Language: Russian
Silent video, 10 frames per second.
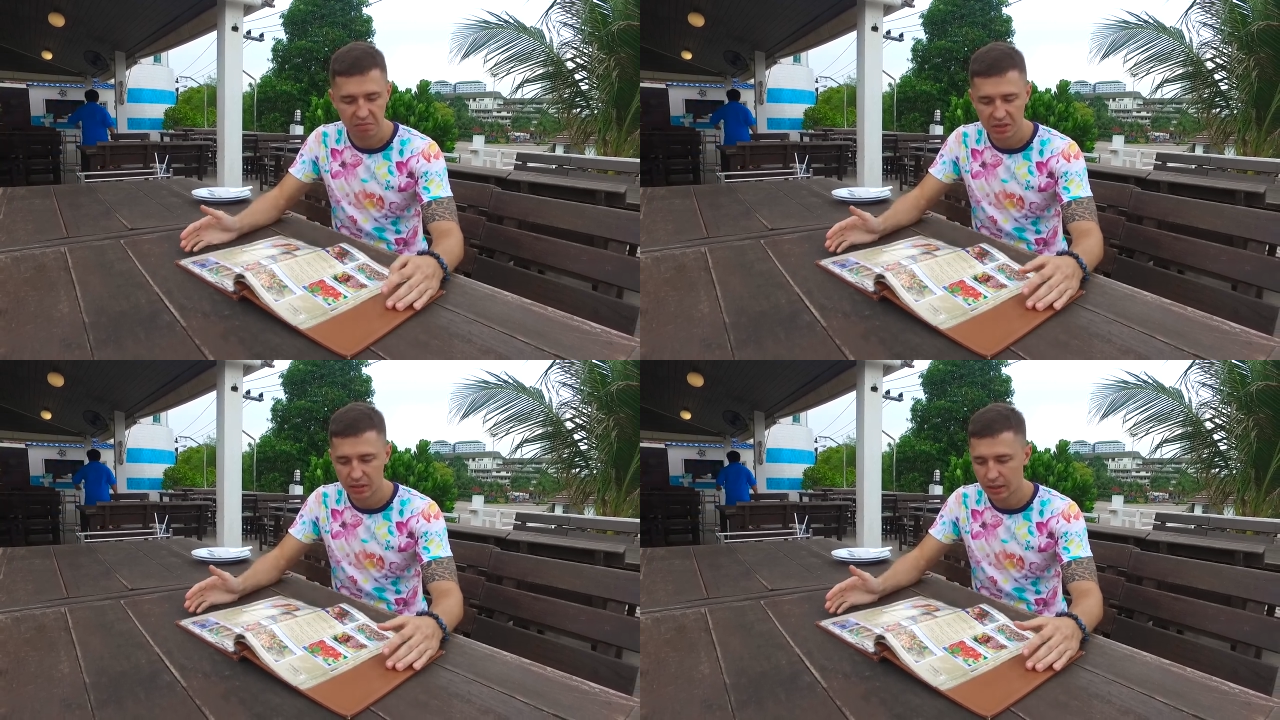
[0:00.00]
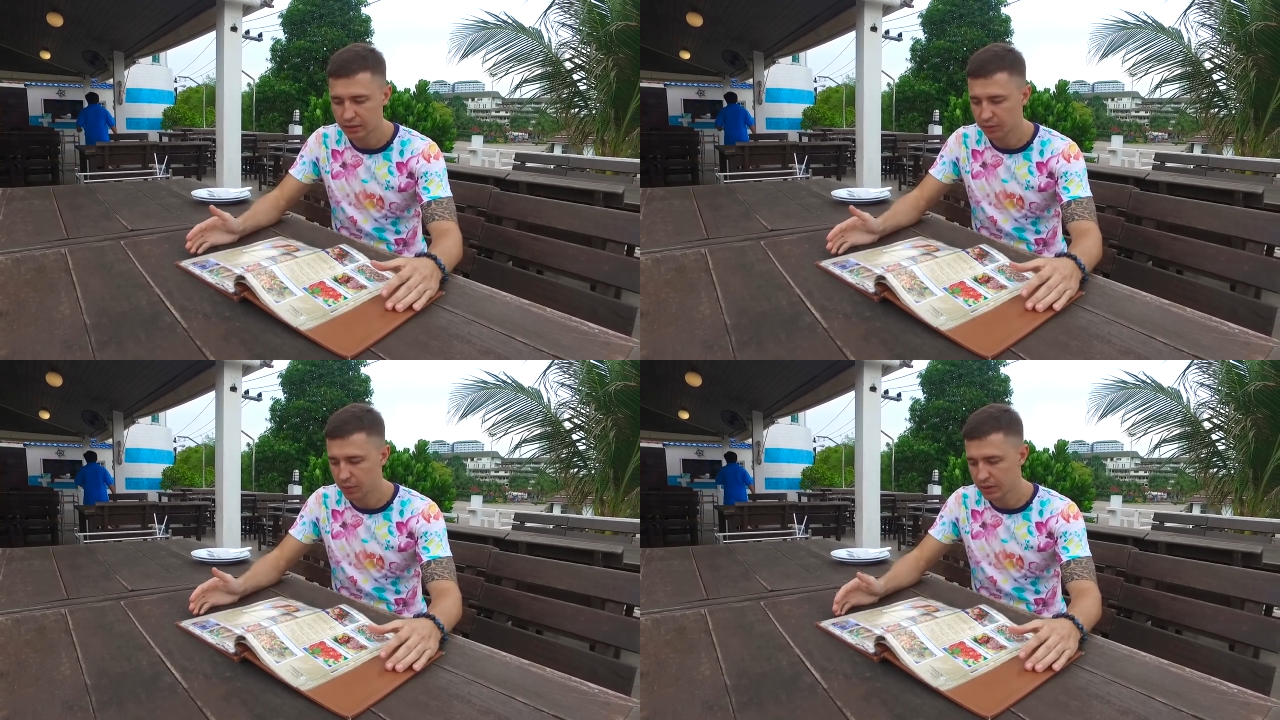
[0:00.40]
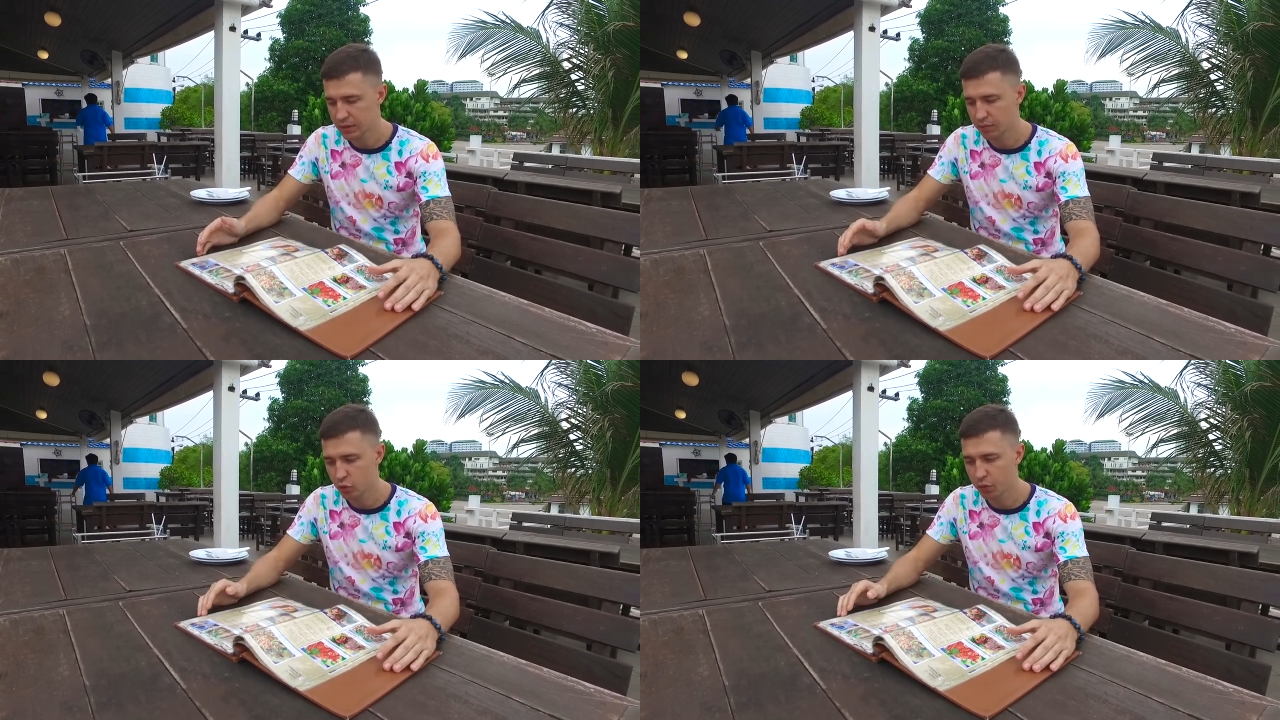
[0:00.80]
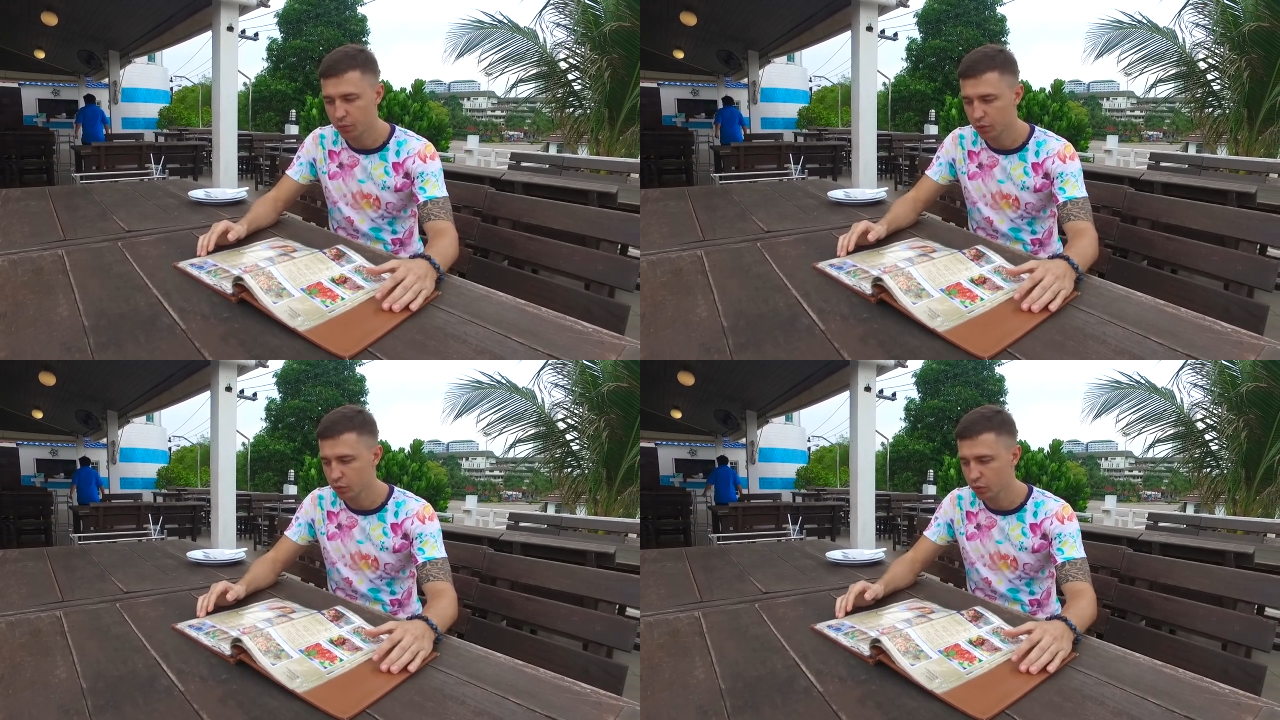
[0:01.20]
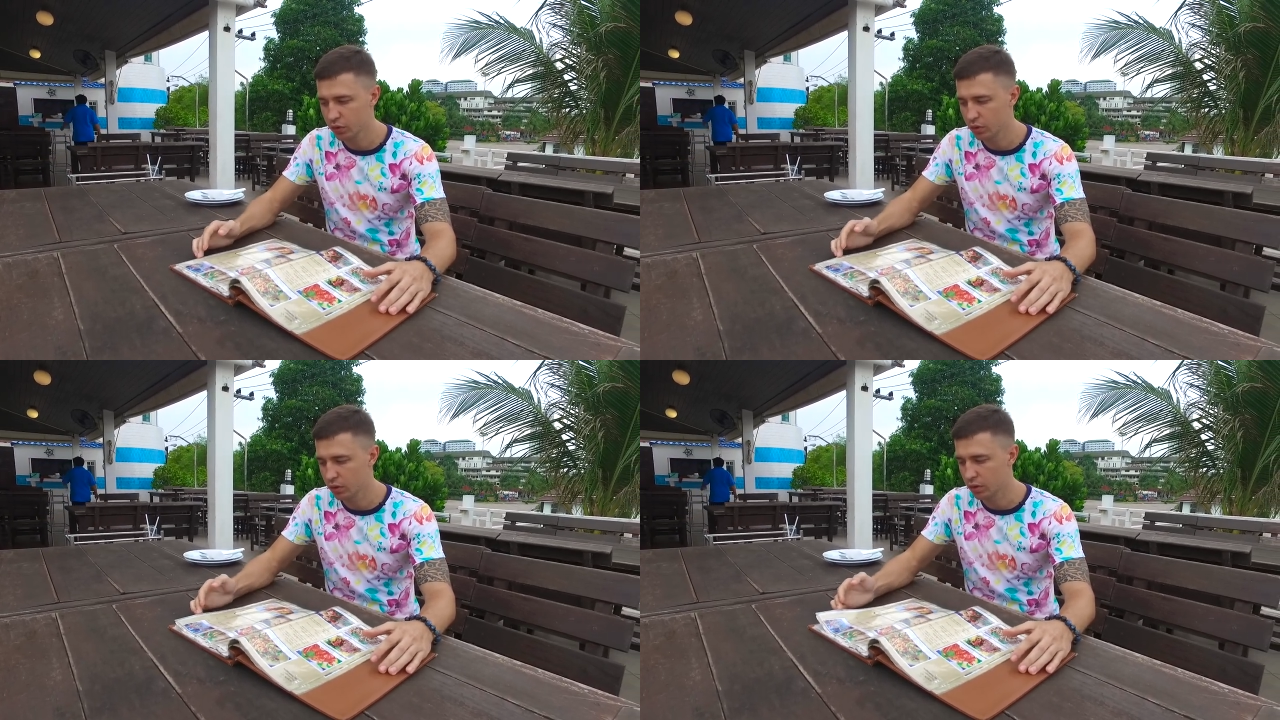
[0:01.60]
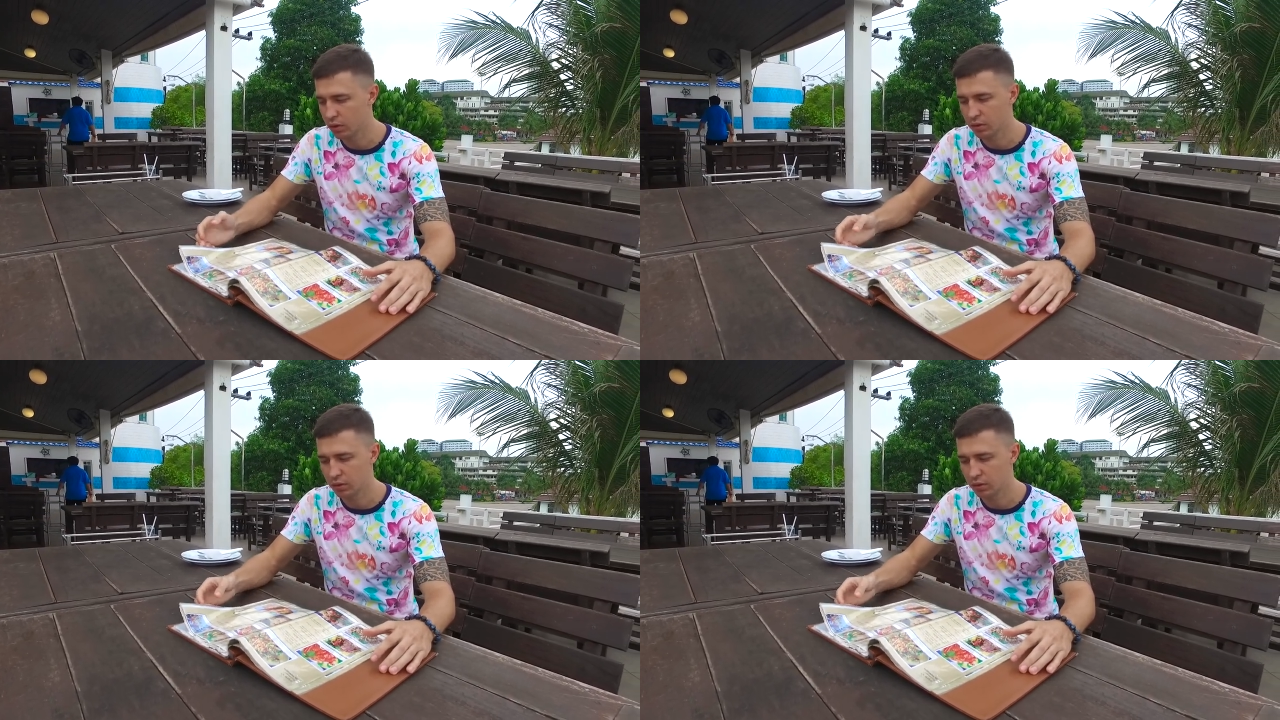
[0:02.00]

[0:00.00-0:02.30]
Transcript: салаты, мясо, морепродукты,